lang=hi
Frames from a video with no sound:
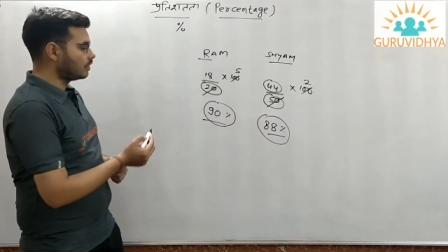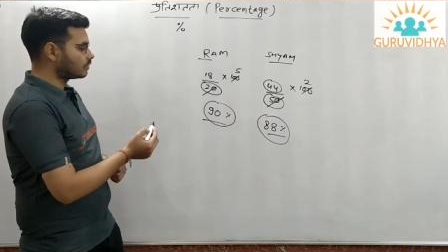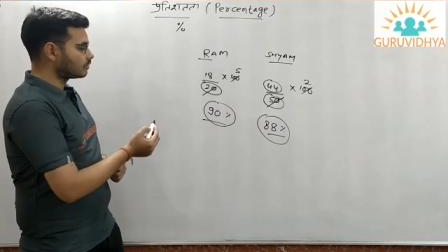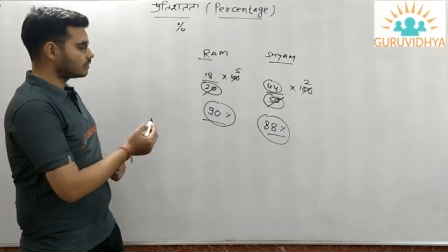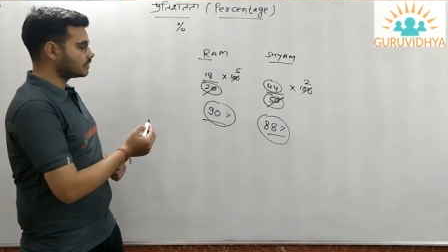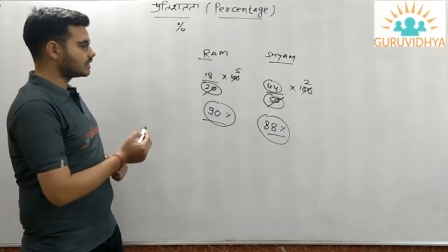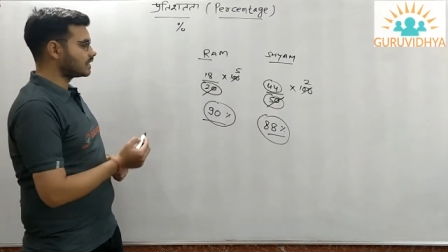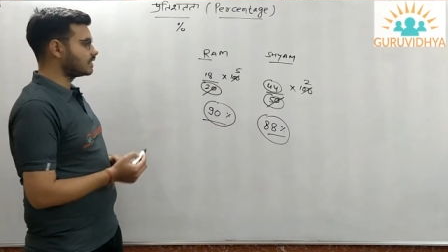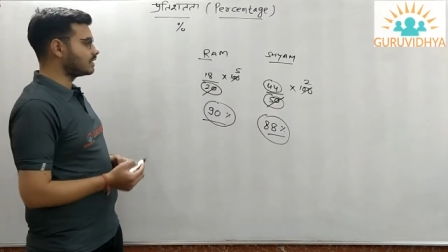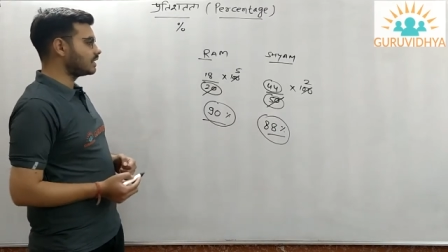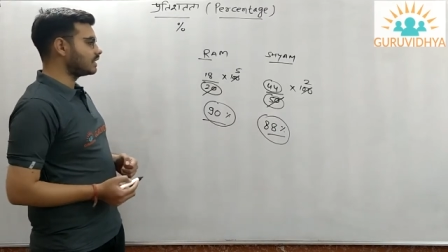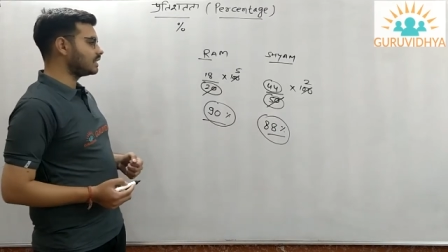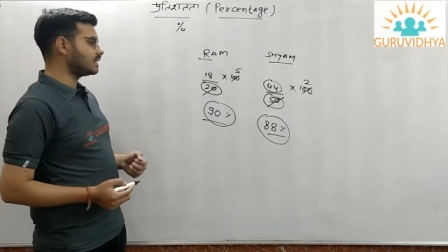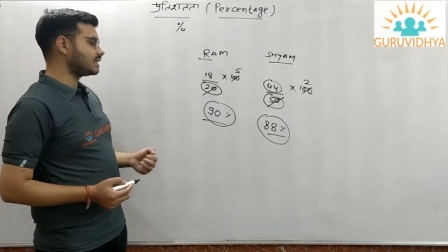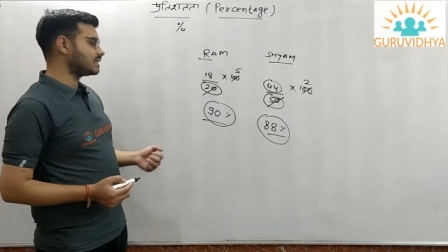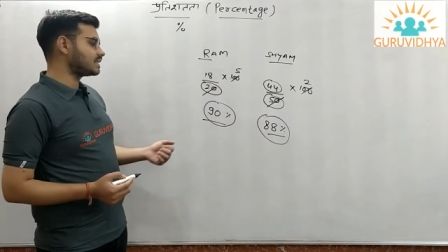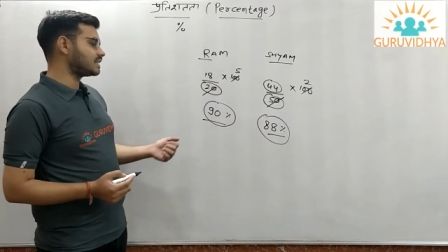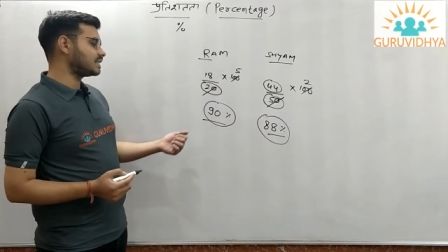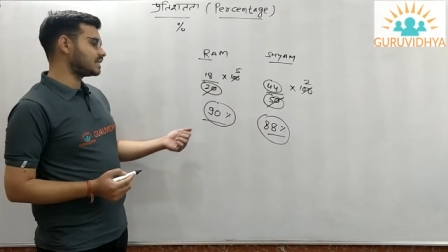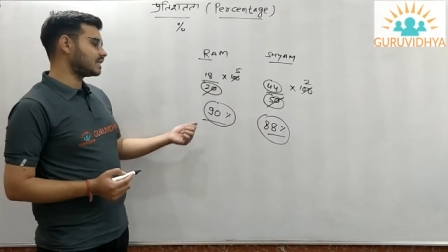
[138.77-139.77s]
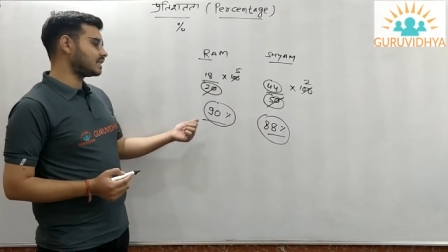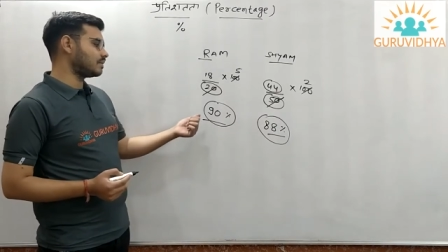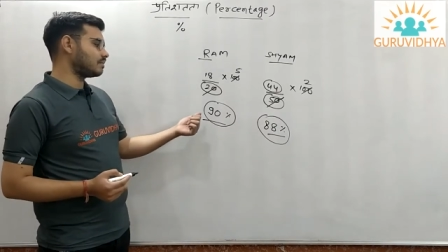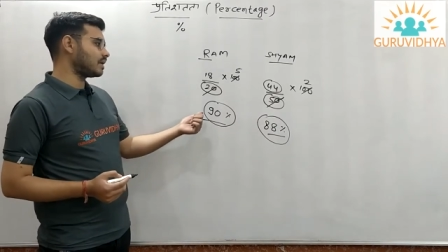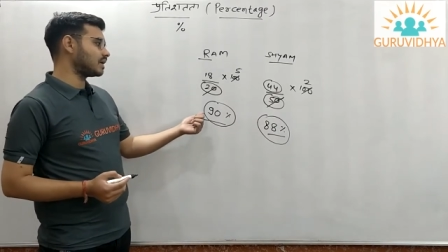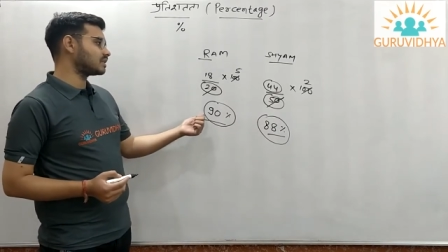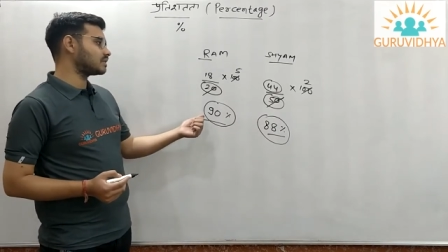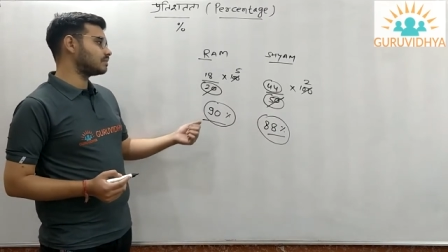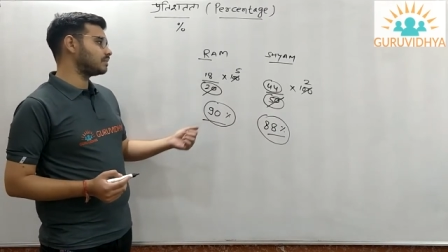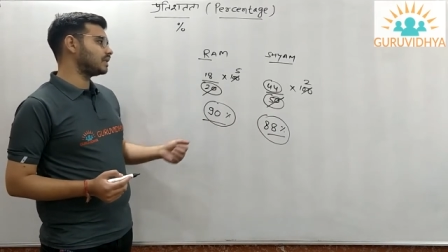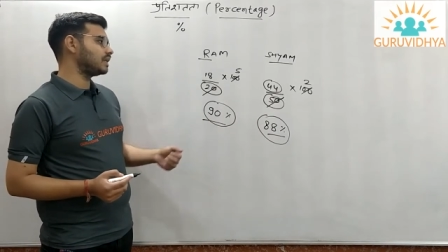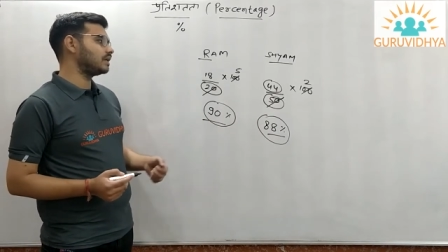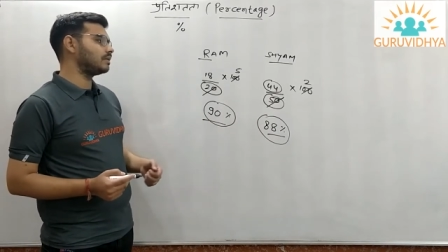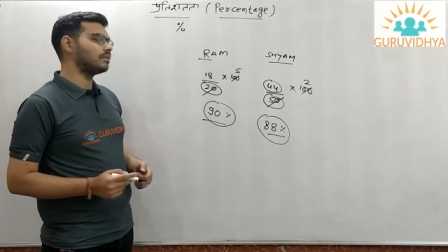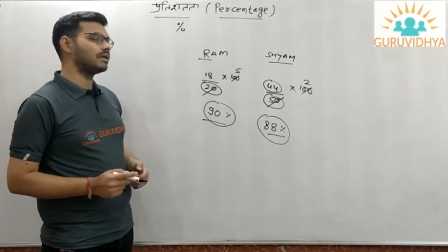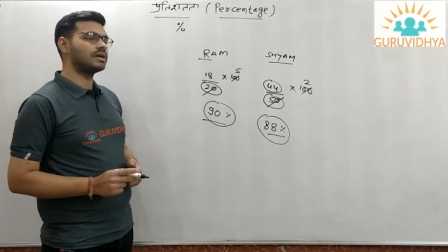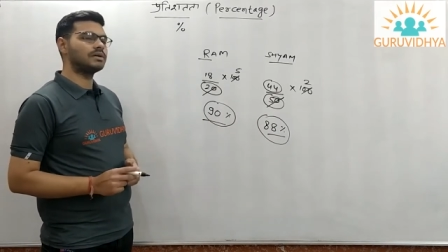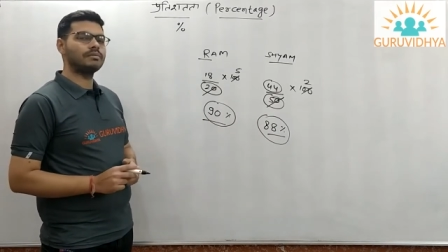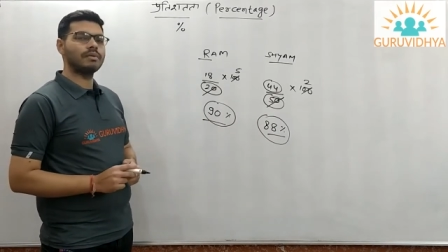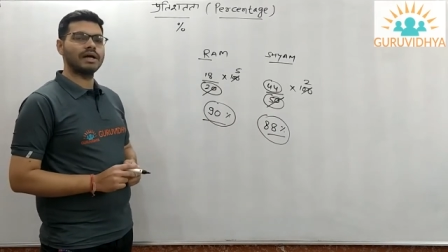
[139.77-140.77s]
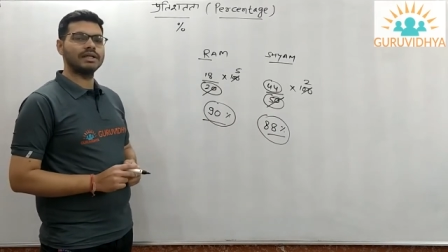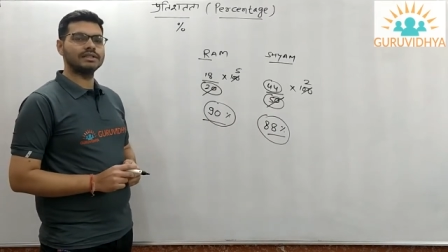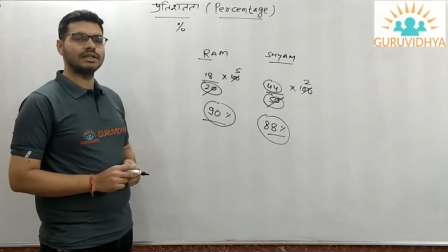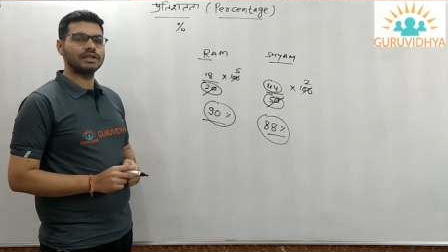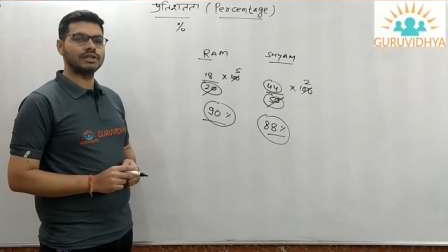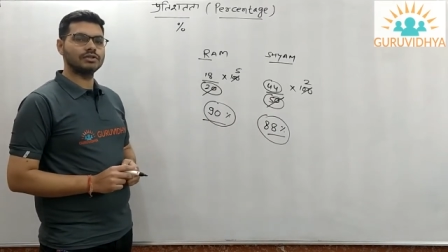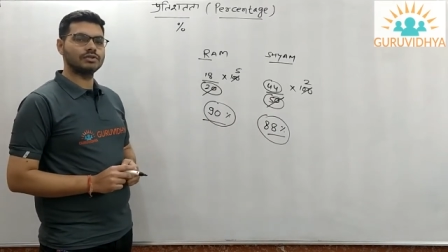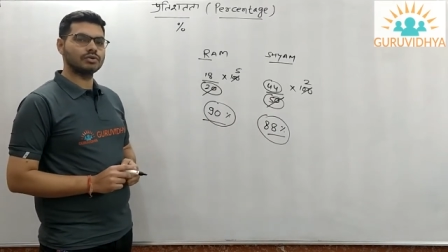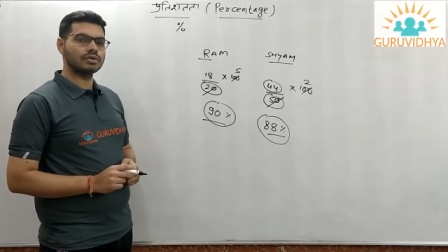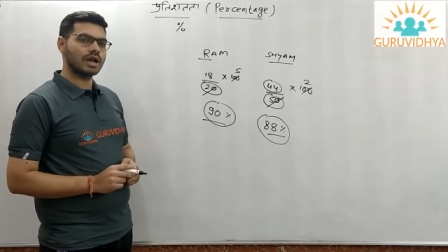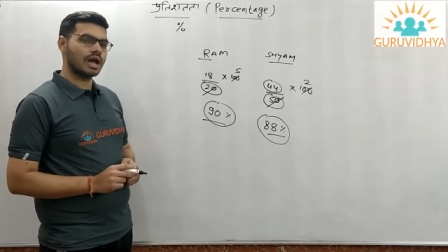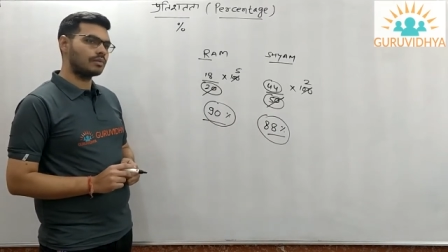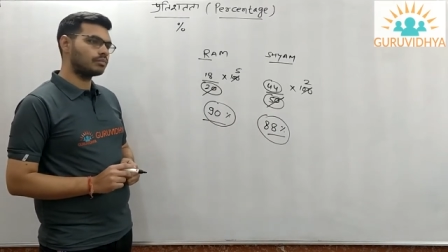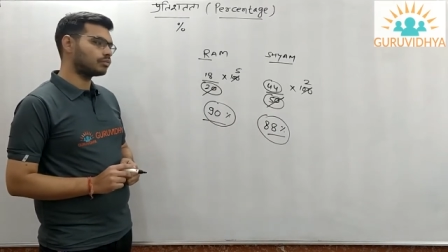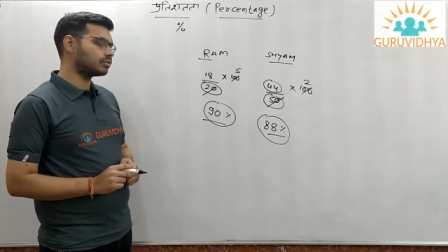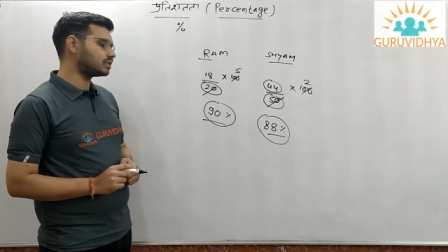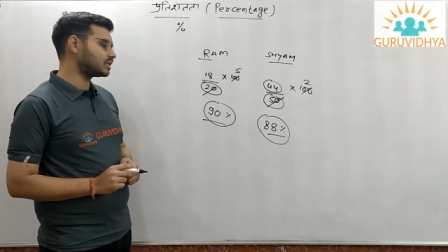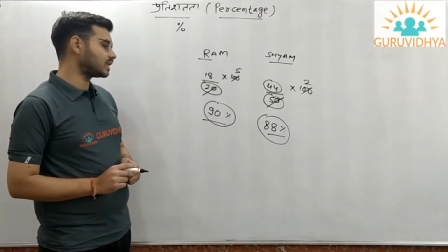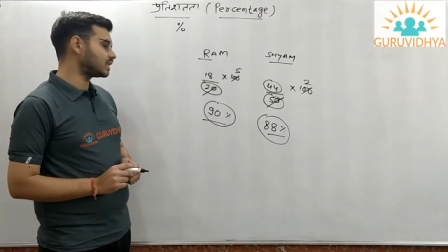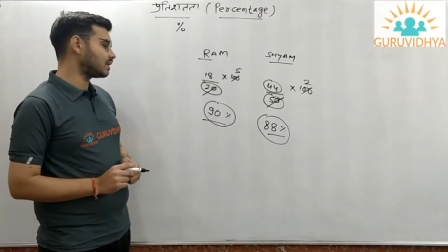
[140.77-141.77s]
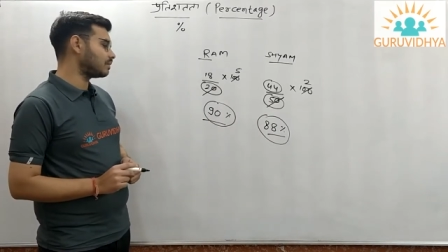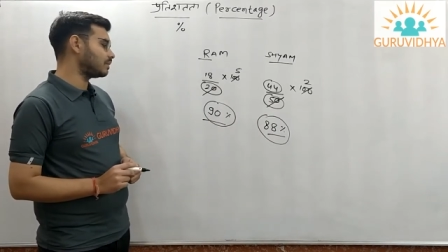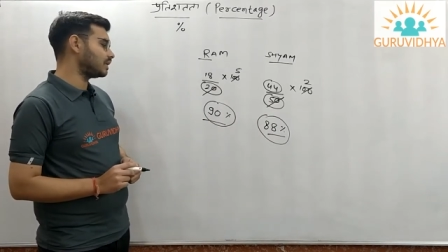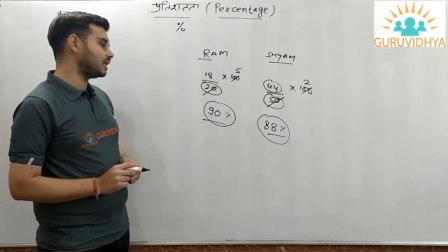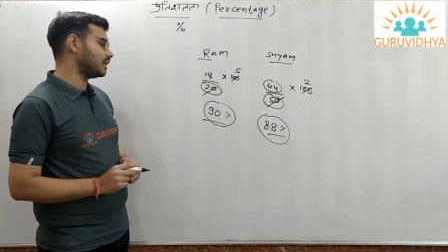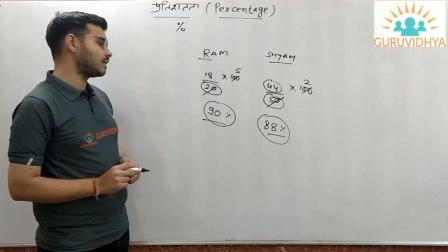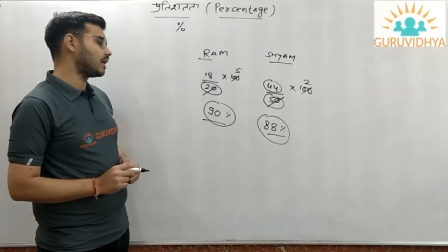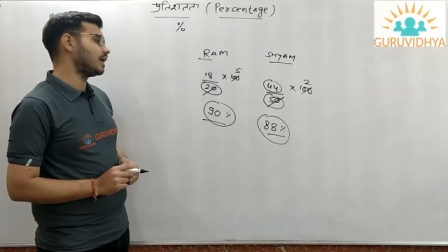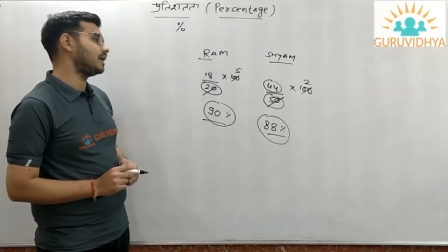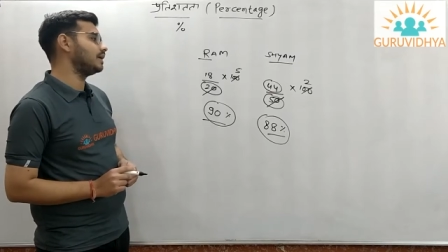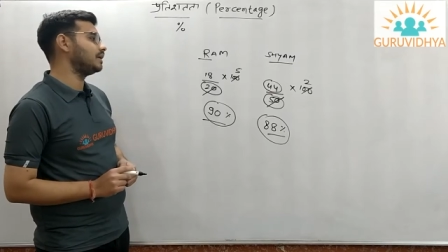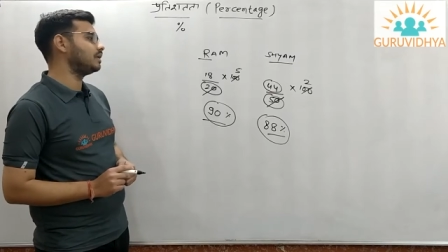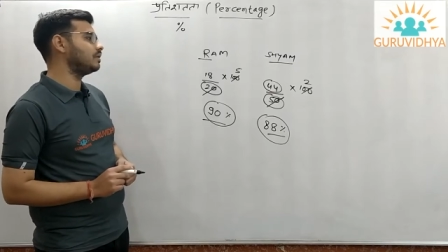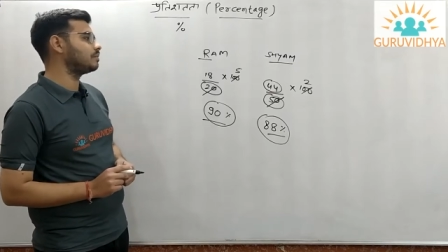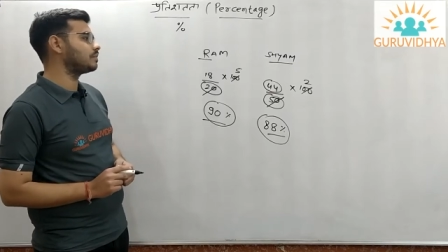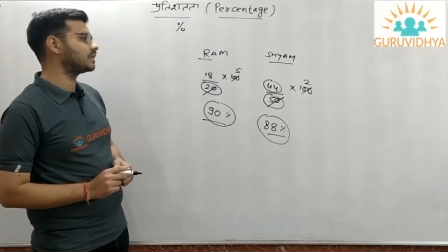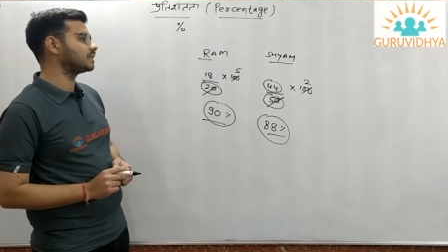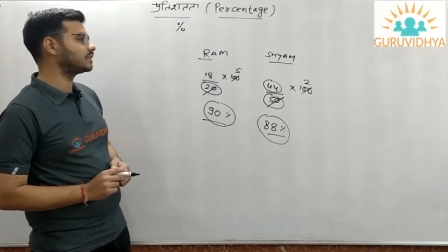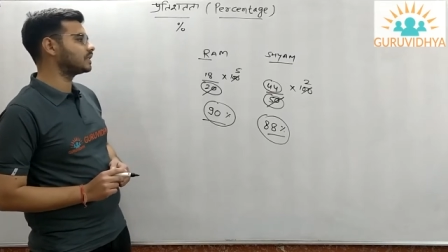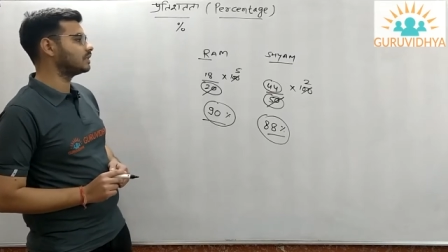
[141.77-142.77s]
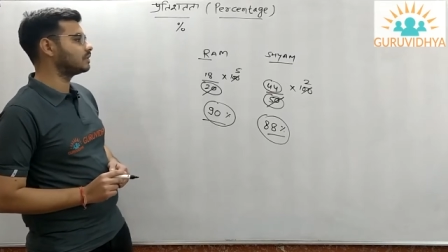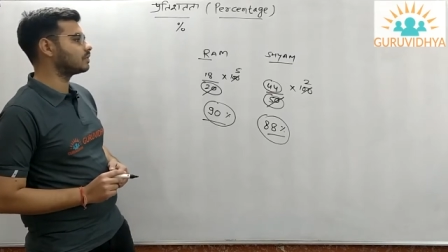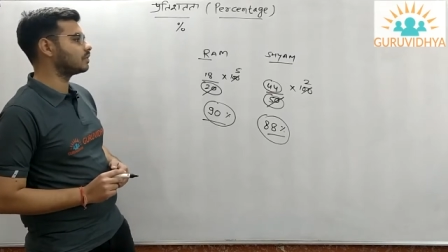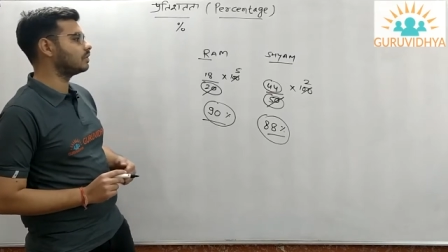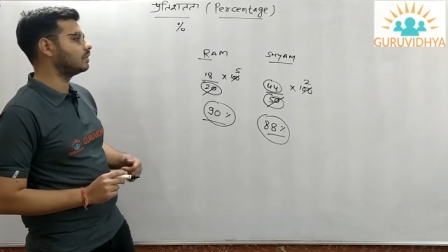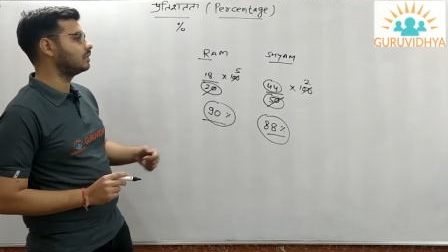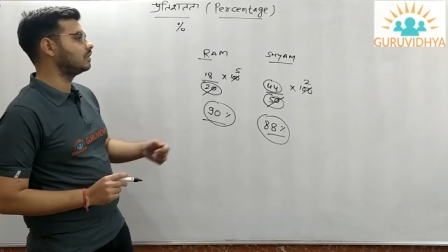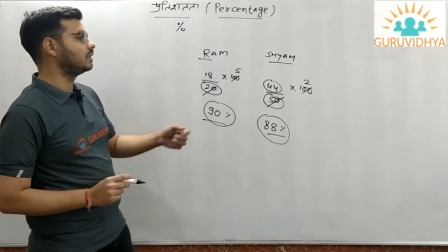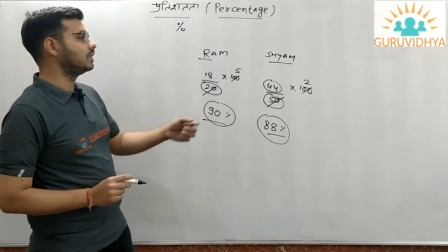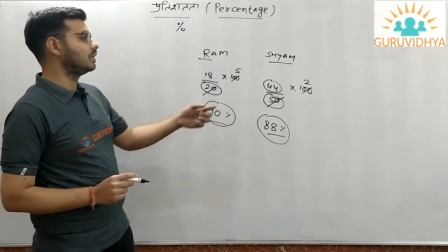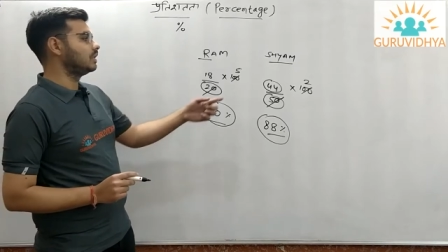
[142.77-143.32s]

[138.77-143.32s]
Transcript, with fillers: तो जनरली किसे ज्यादा मार्क्स मिले अब अगर बात करें तो राम को ज्यादा मिले नाइनटीन परसेंट और